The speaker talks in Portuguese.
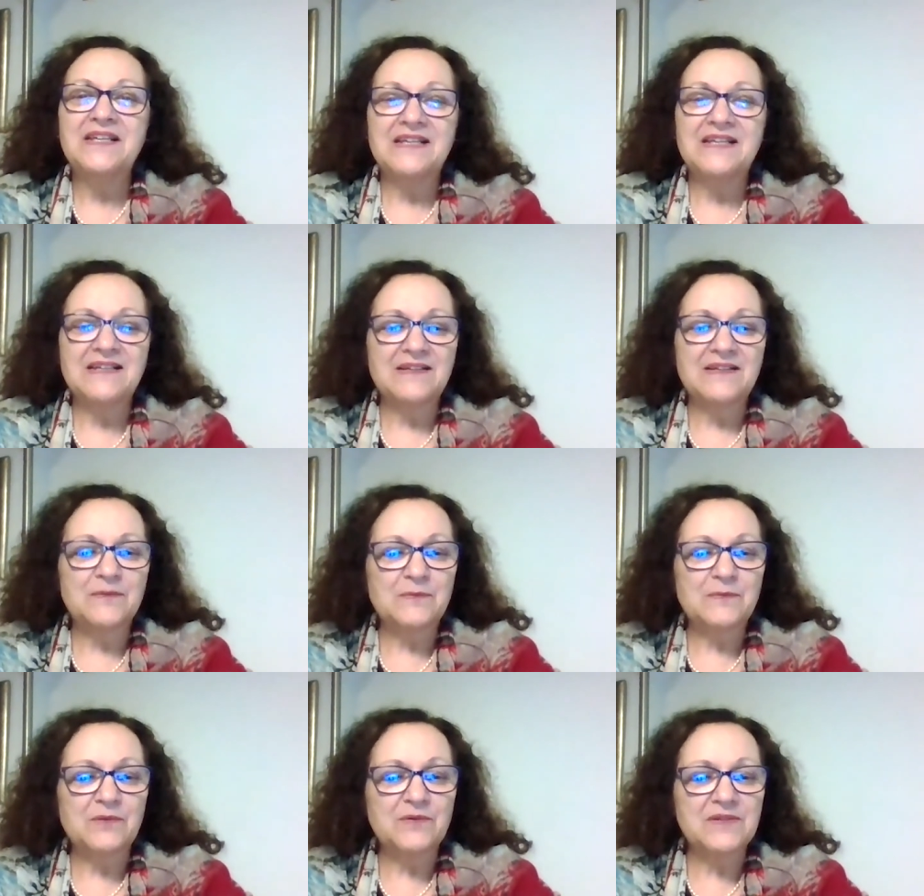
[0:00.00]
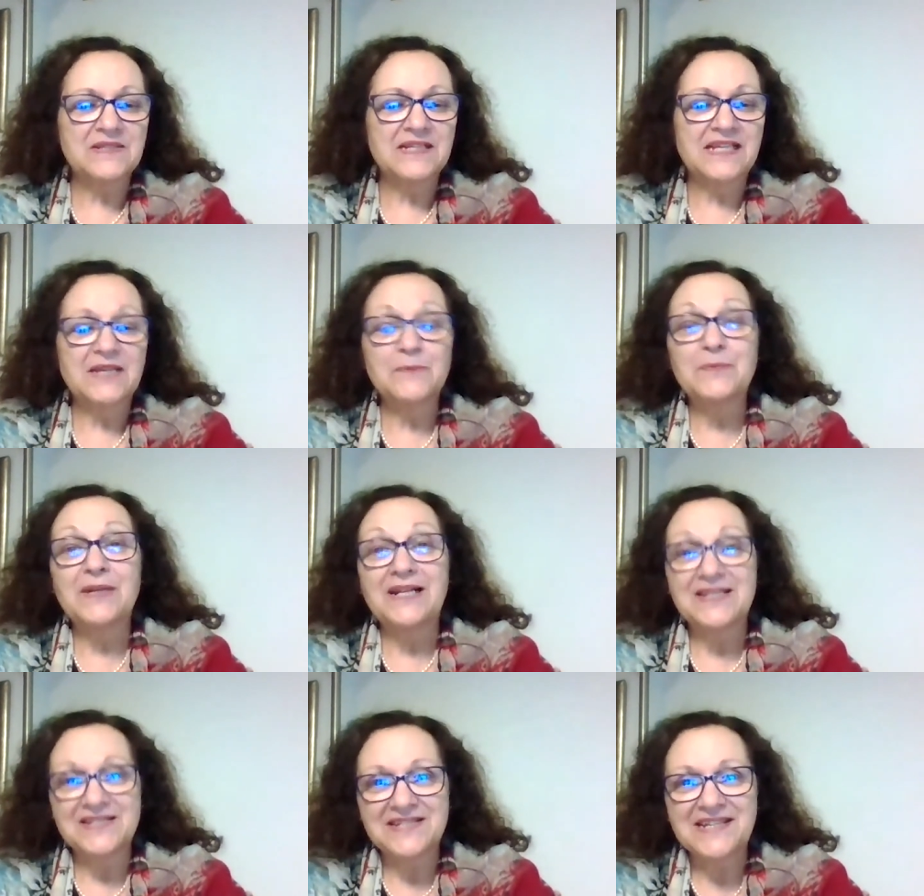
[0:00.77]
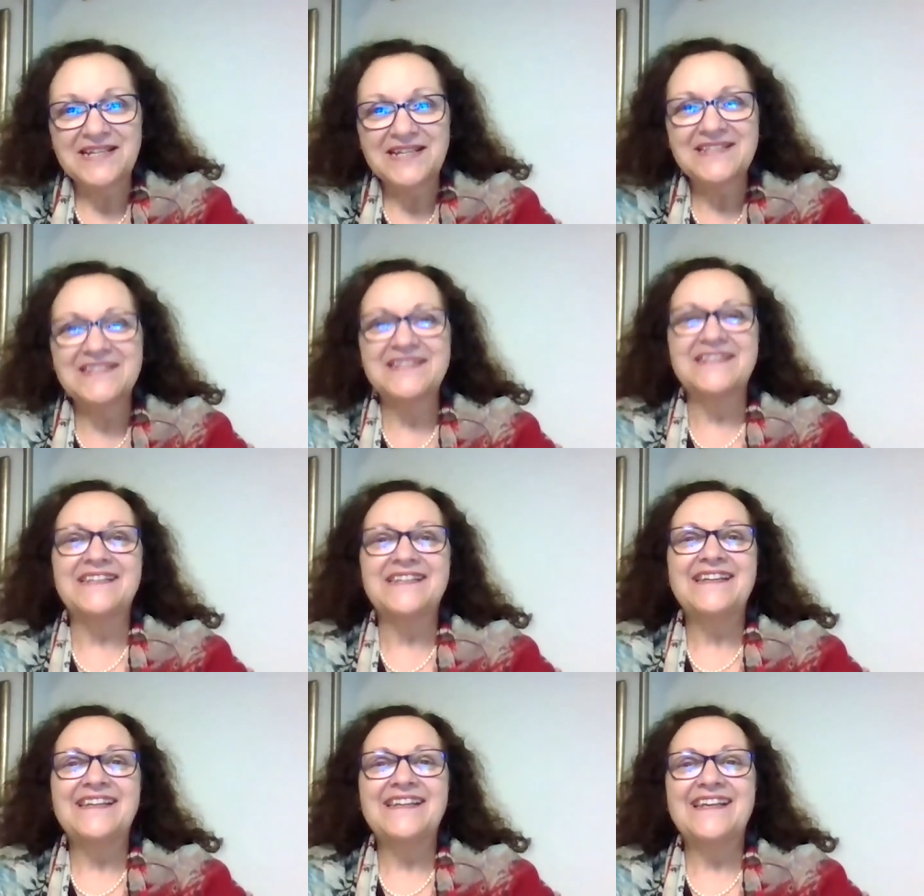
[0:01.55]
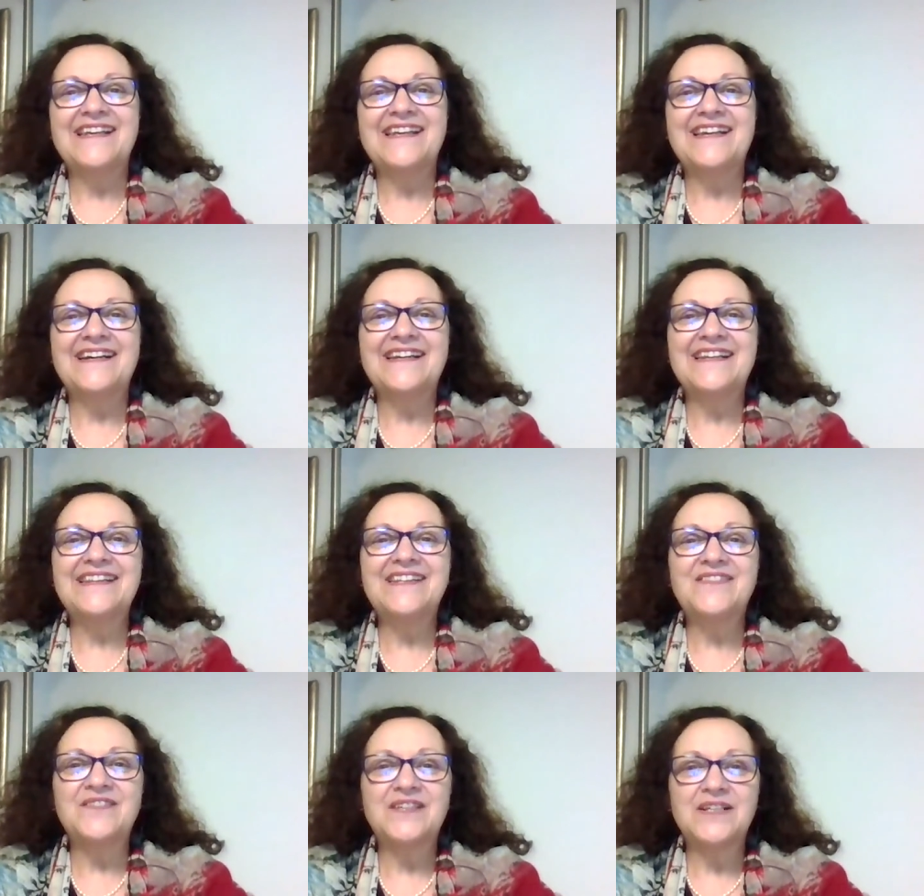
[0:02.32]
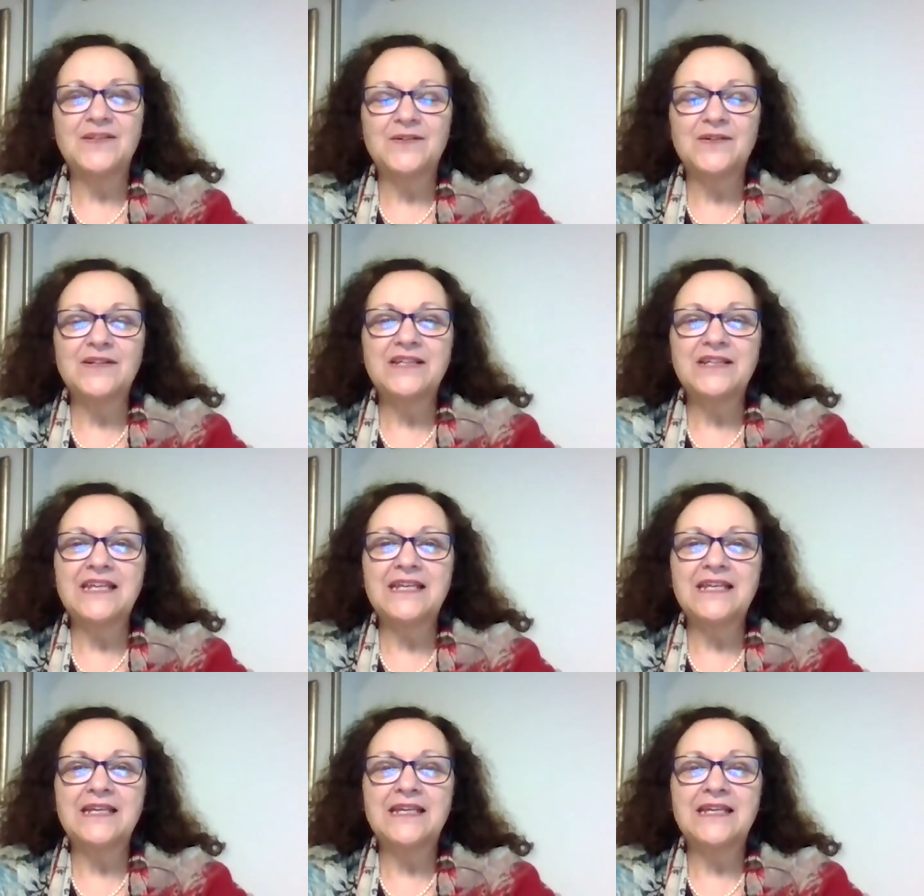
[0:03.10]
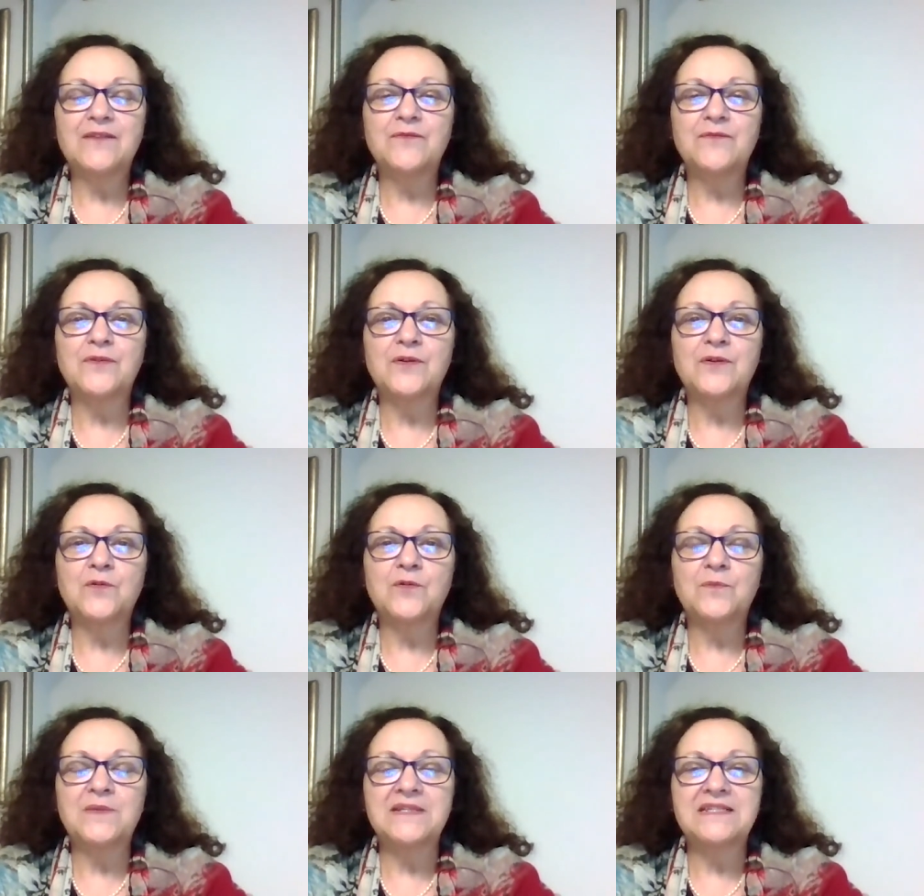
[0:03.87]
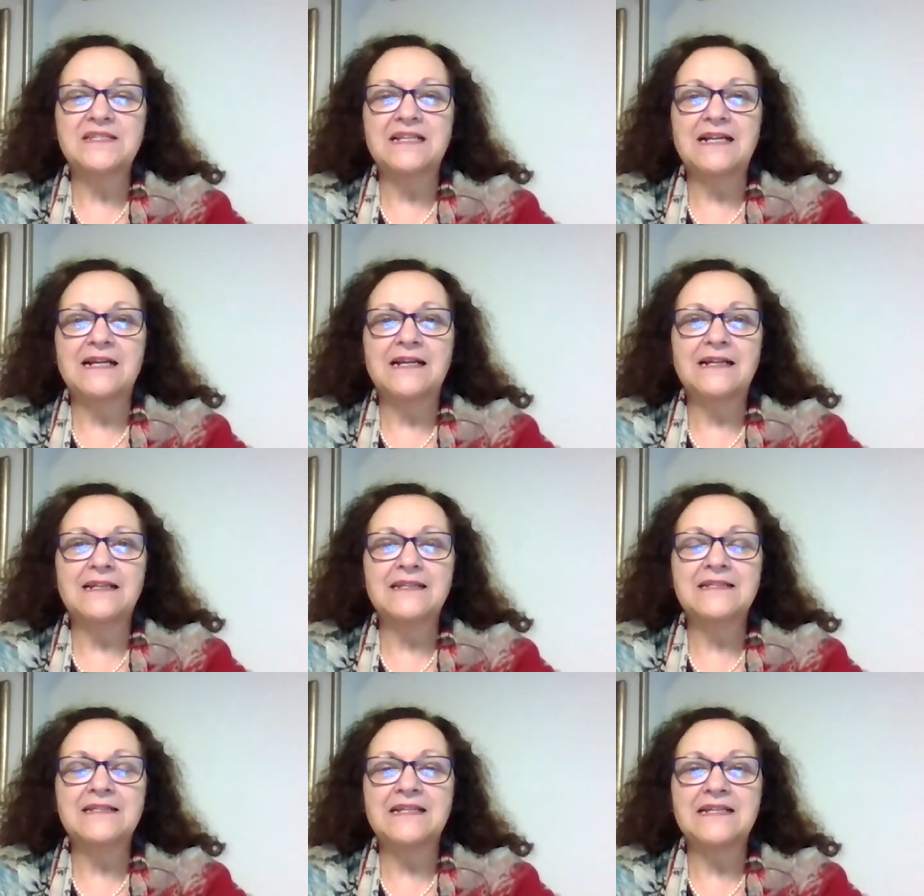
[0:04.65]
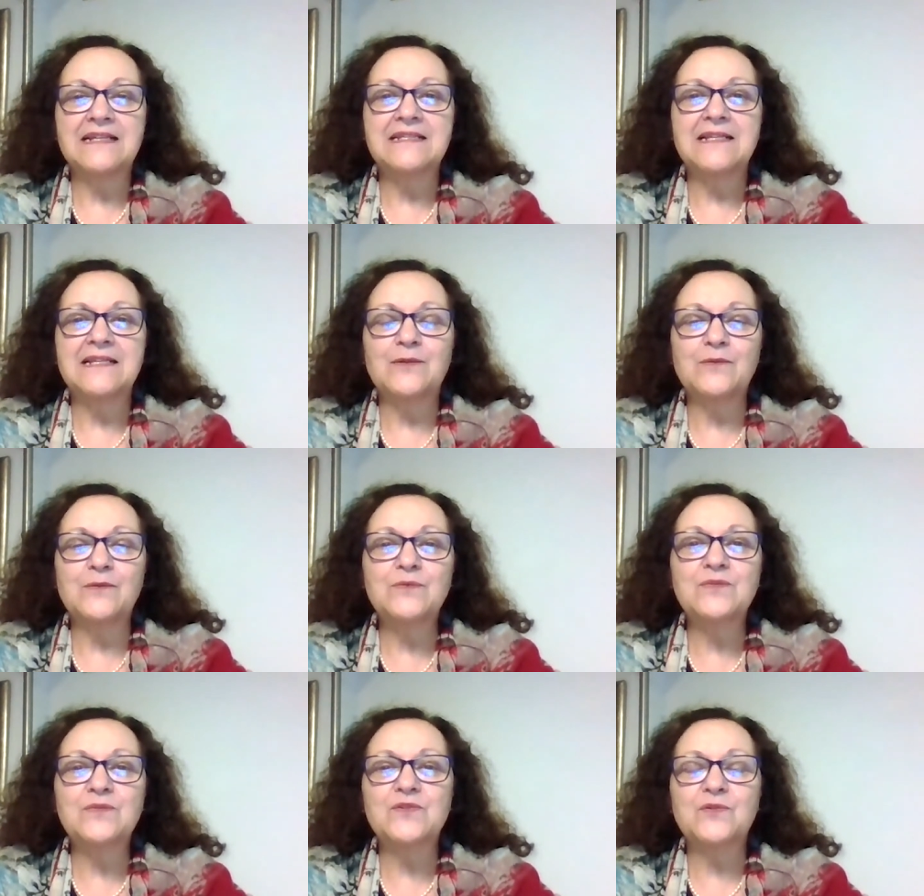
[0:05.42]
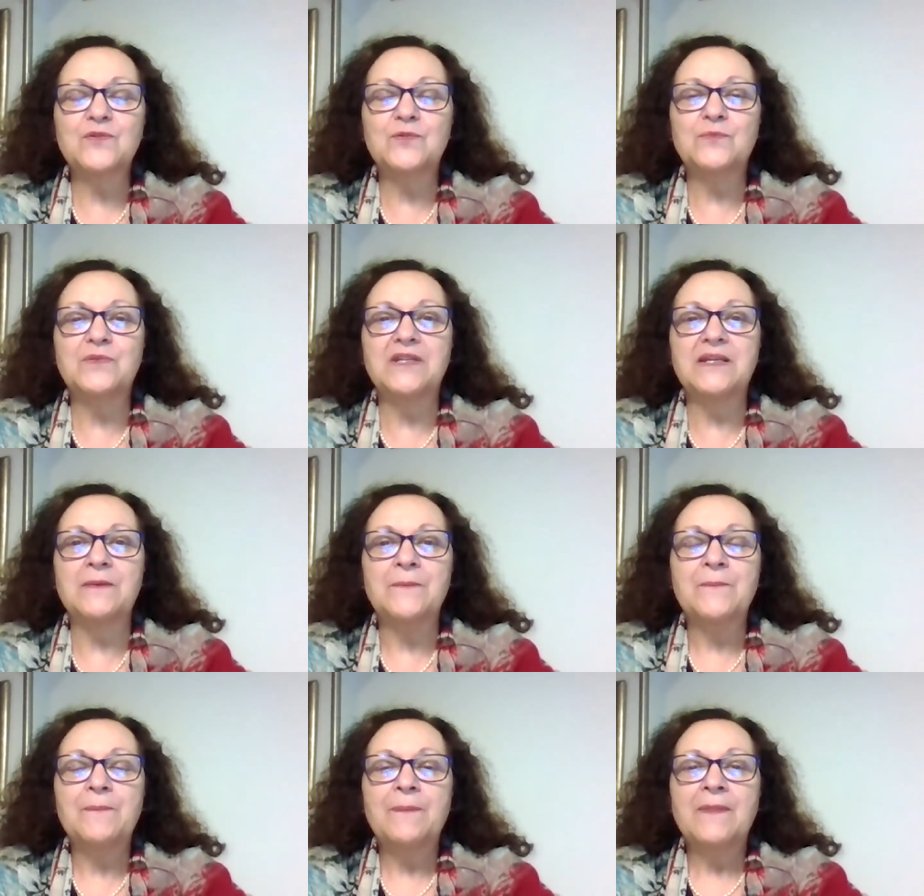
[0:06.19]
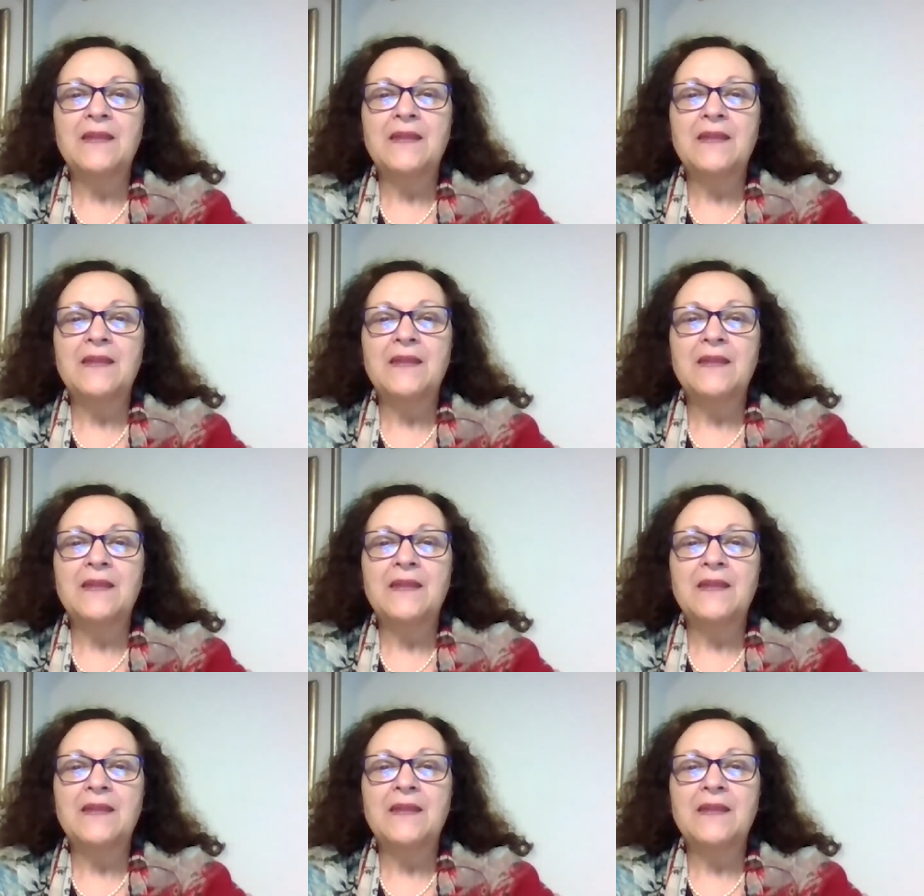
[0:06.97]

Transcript: é, uma coisa que para a gente é ainda melhor, que, que foi começar a lançar essa luz sobre